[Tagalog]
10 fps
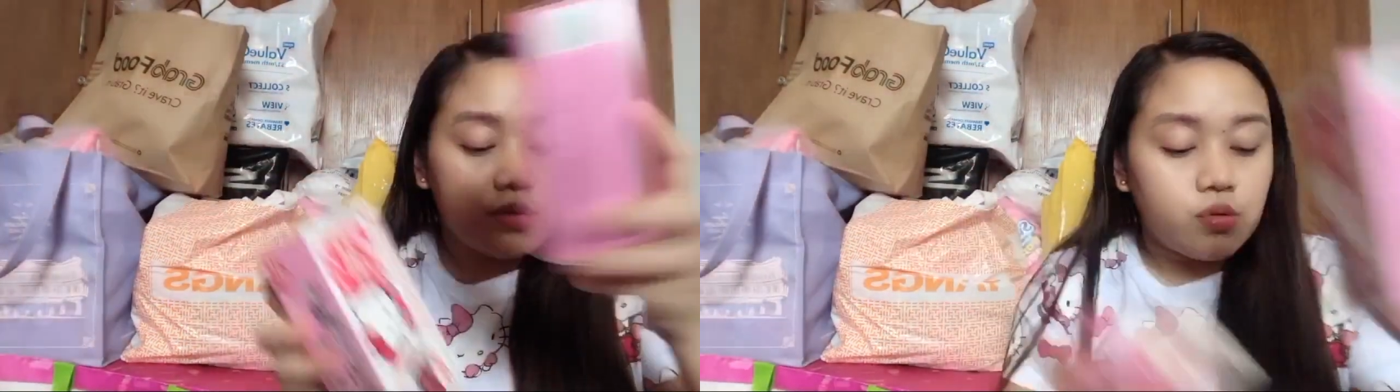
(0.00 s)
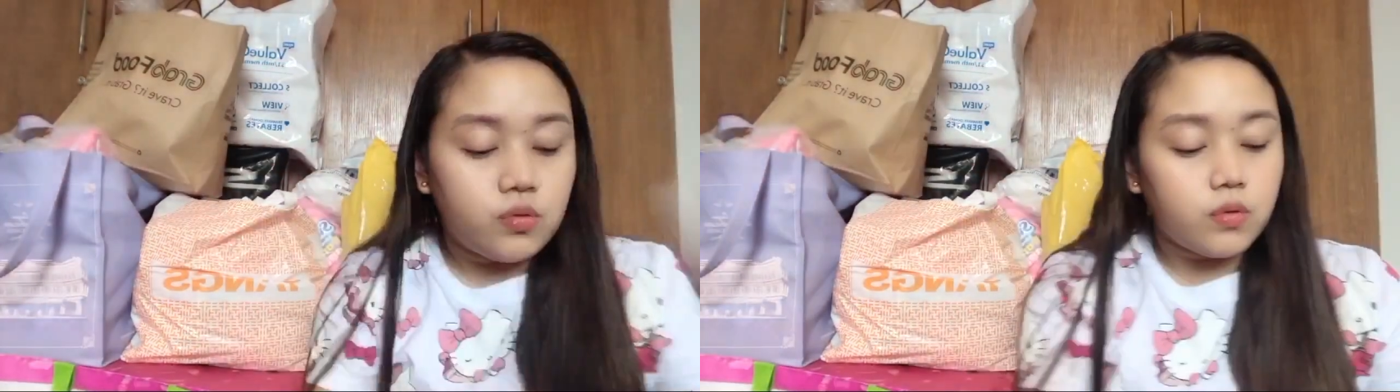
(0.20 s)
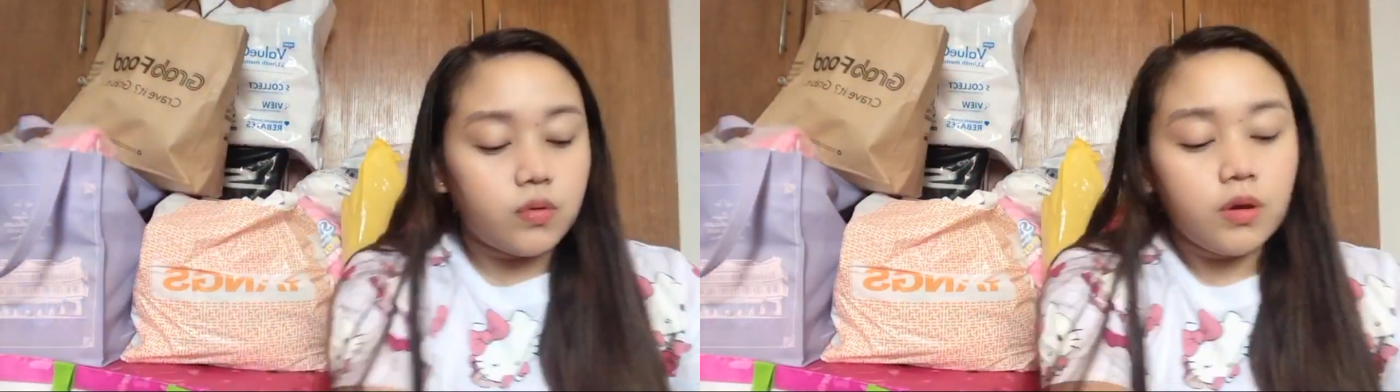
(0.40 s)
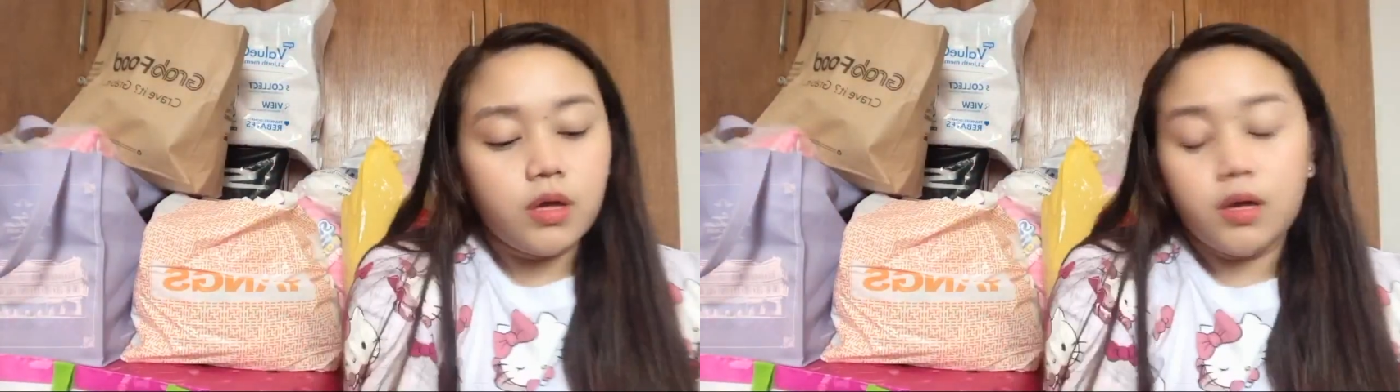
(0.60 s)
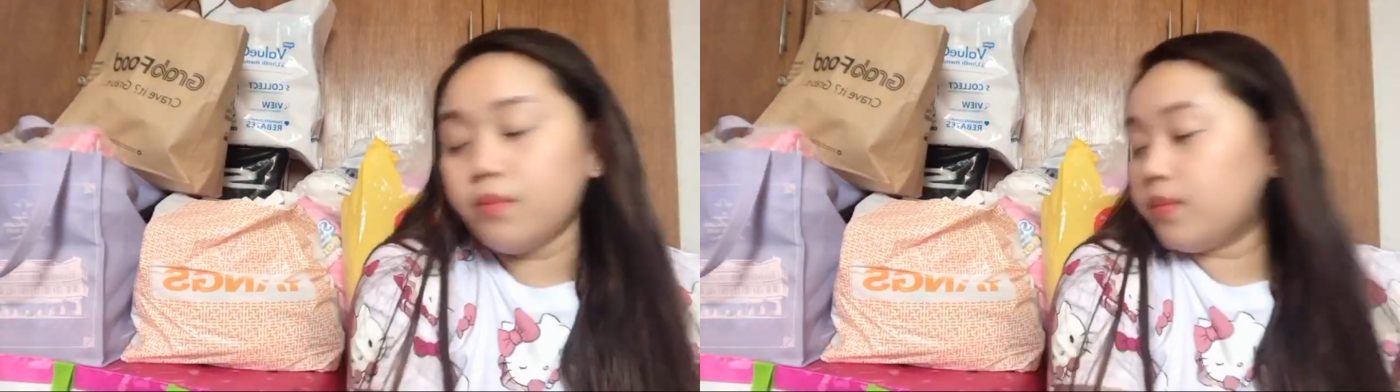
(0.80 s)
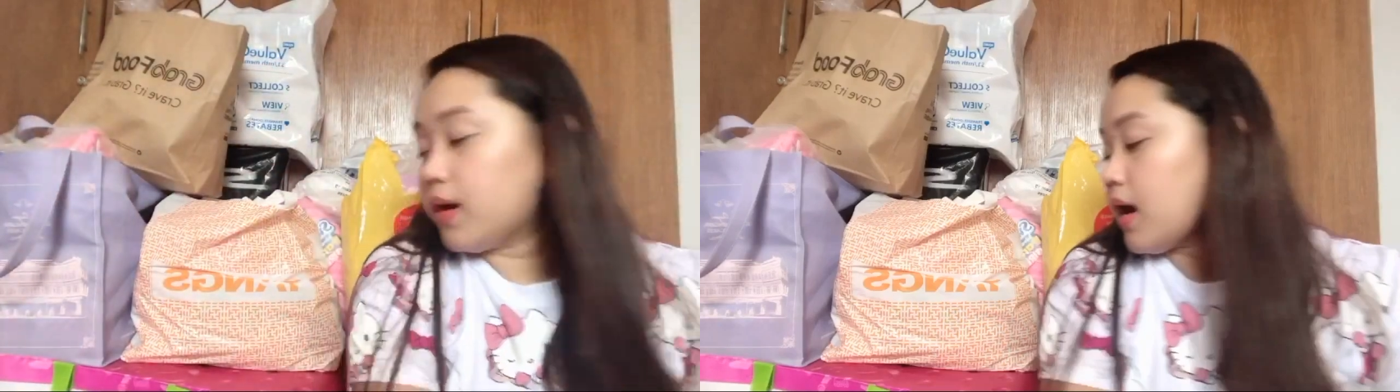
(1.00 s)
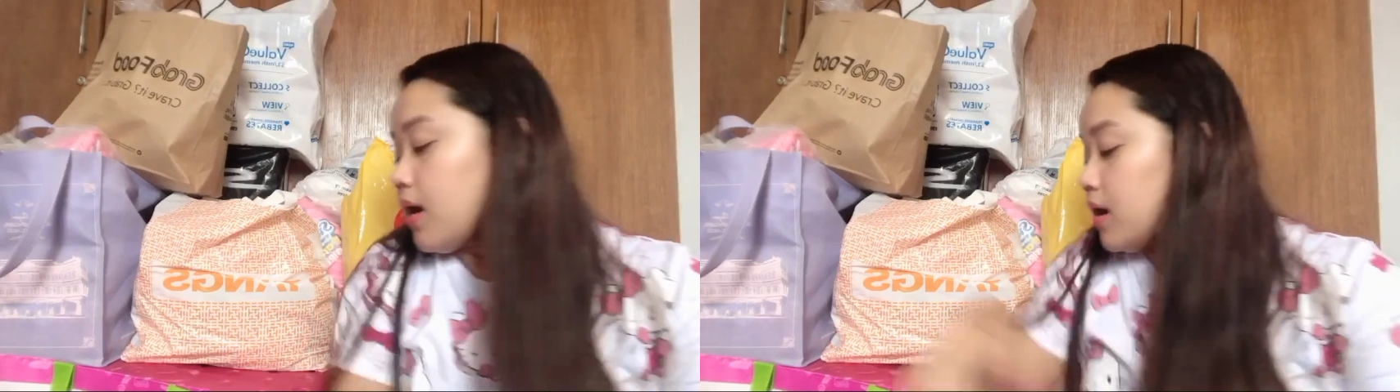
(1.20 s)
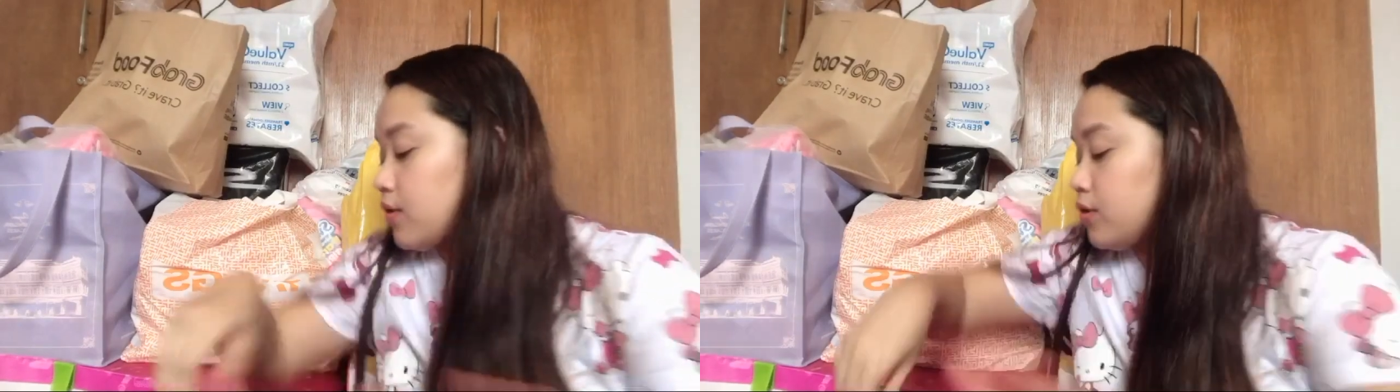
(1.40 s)
So,
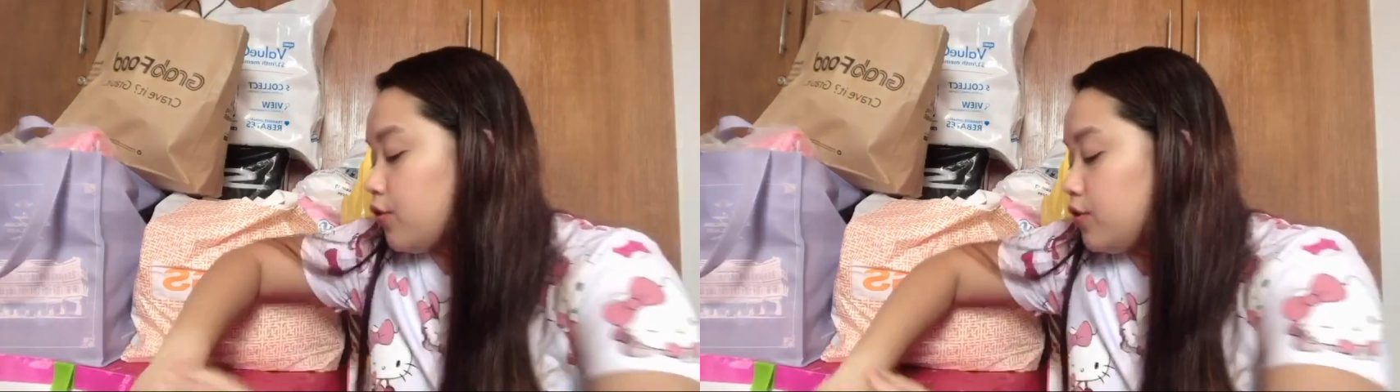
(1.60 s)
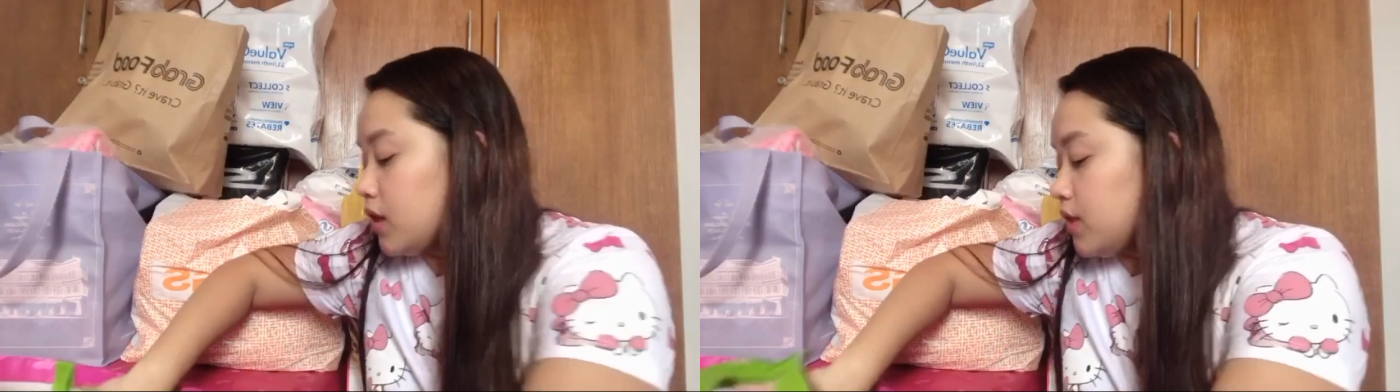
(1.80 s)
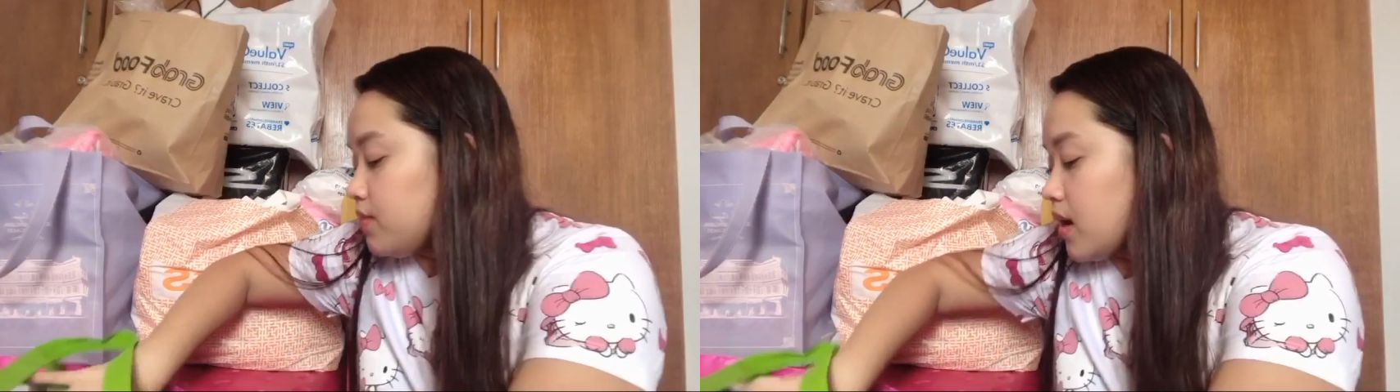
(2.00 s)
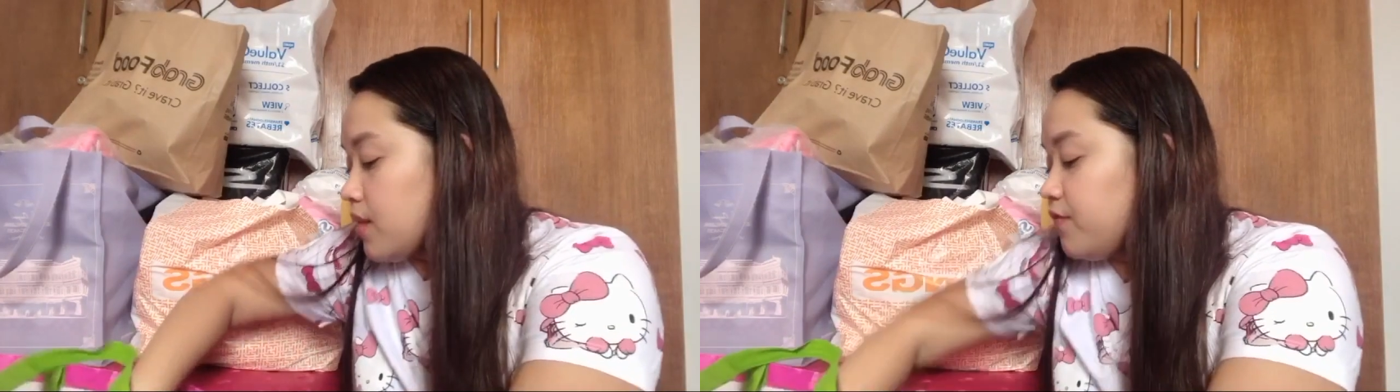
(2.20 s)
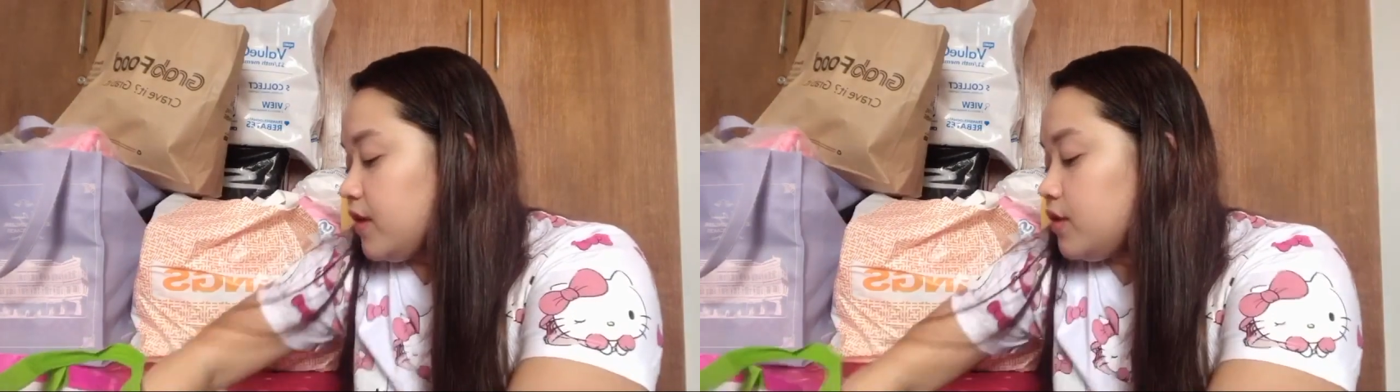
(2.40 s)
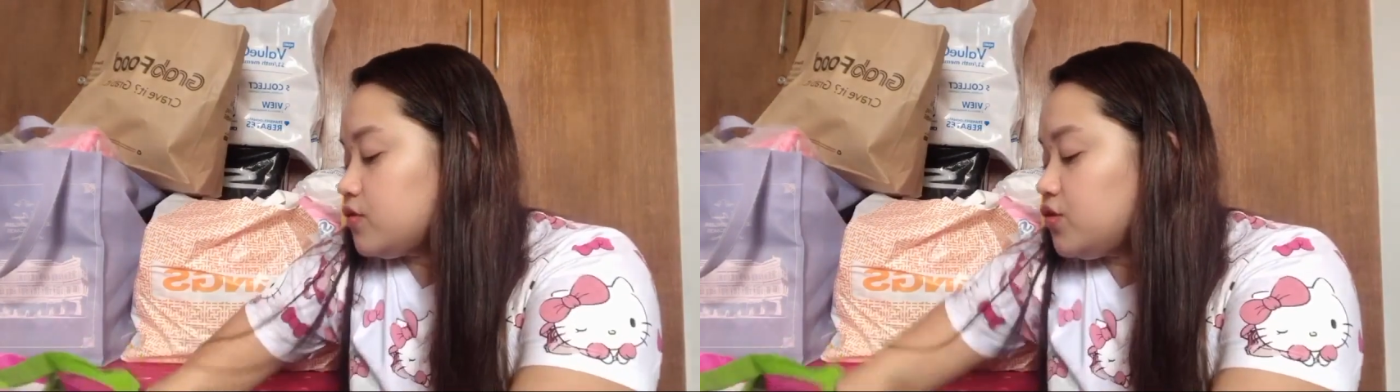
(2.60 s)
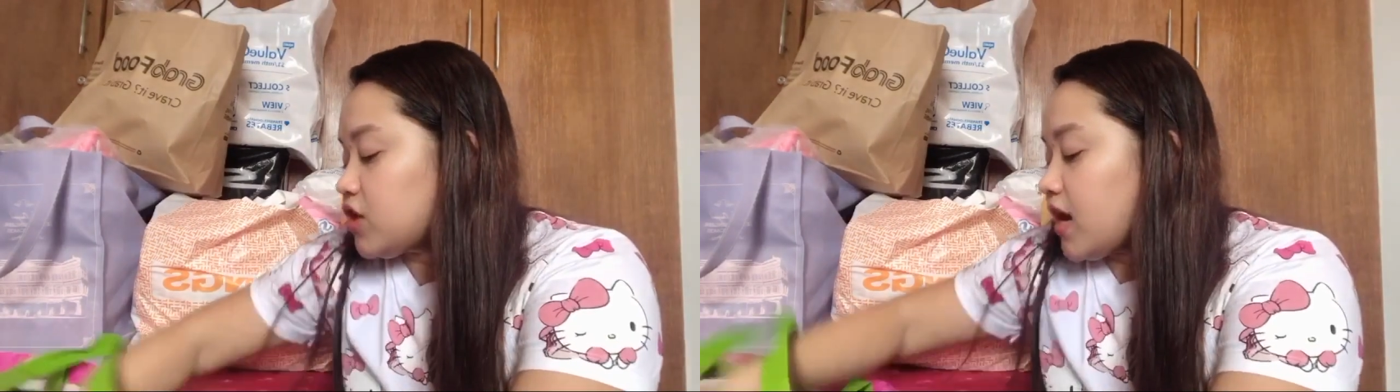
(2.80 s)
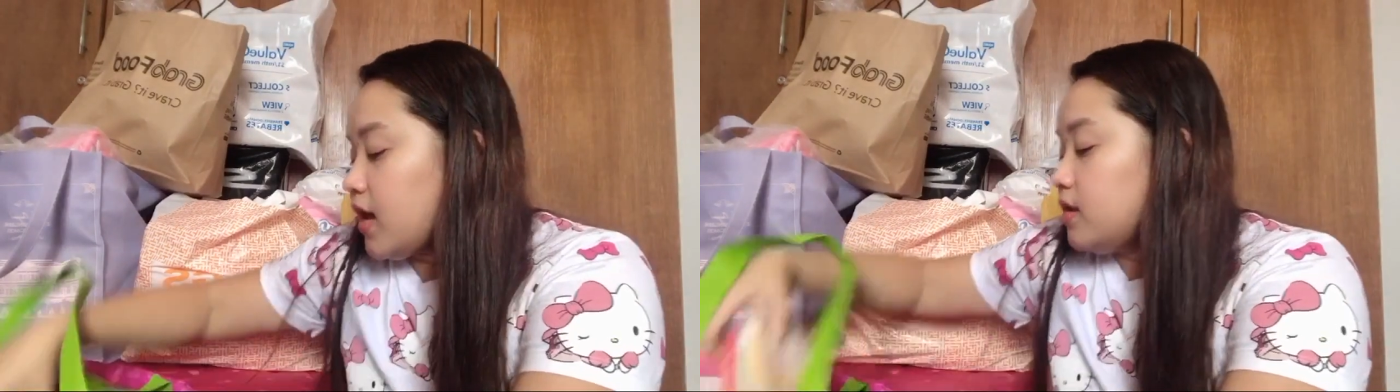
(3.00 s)
magkakaroon ako ng ibang video
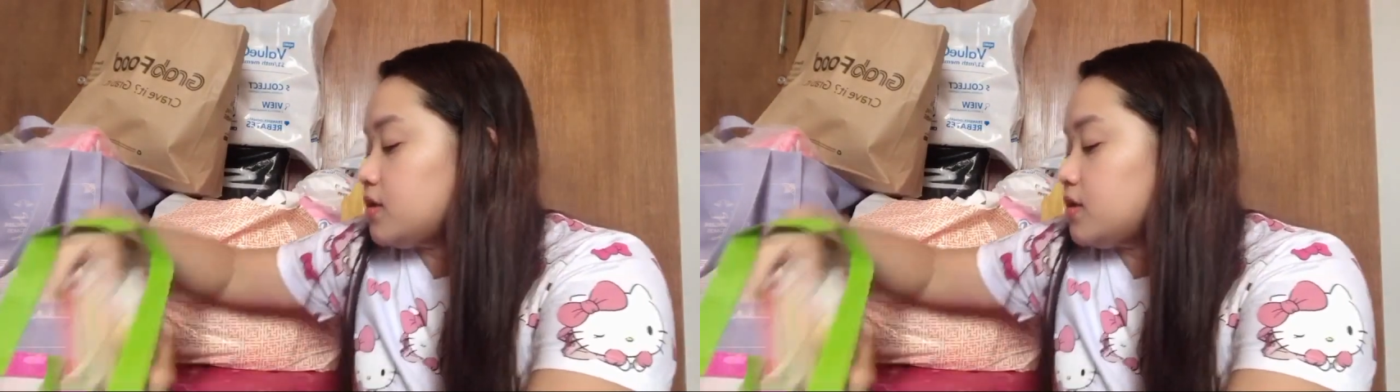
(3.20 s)
dyan.